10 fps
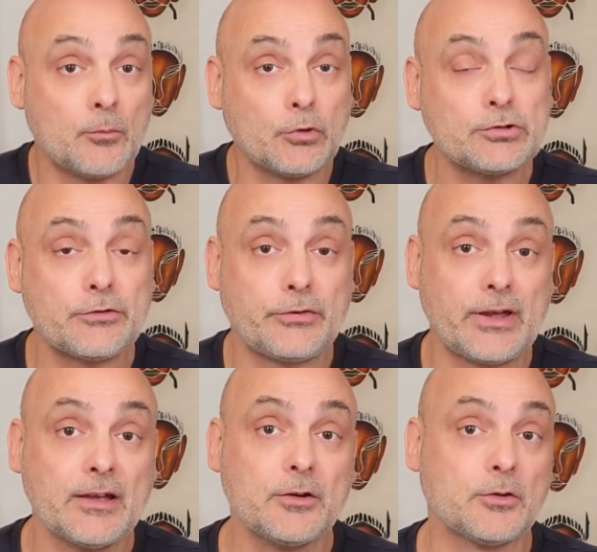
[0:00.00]
Pour ce
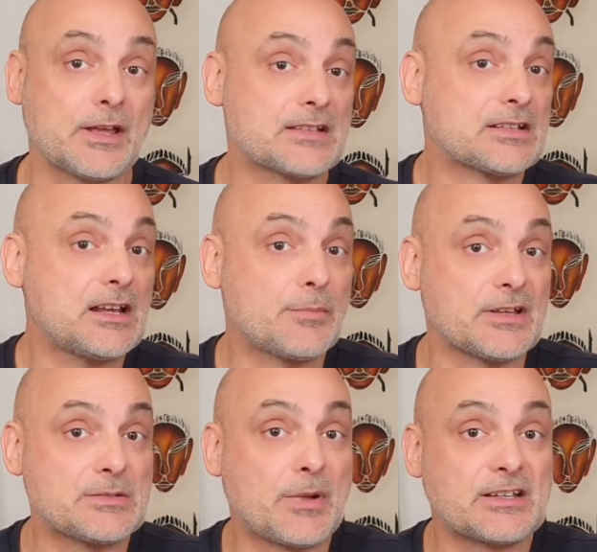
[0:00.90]
faire, on a extrait les
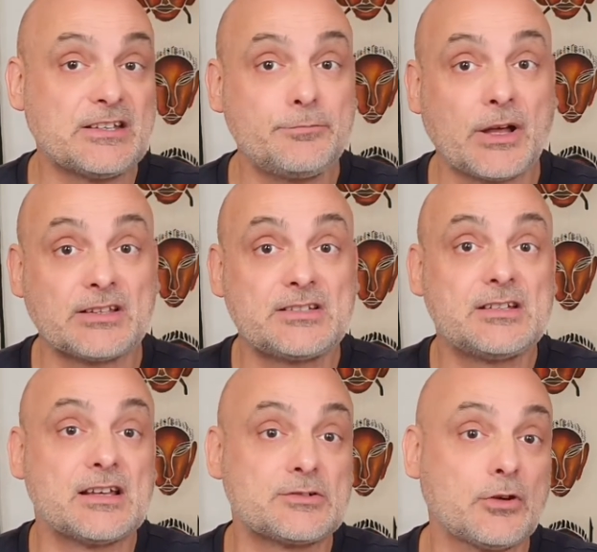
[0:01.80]
principes actifs par
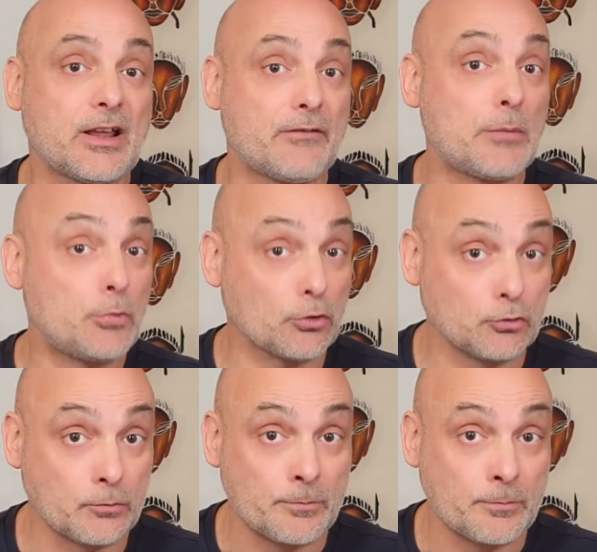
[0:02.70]
distillation à la vapeur d'eau.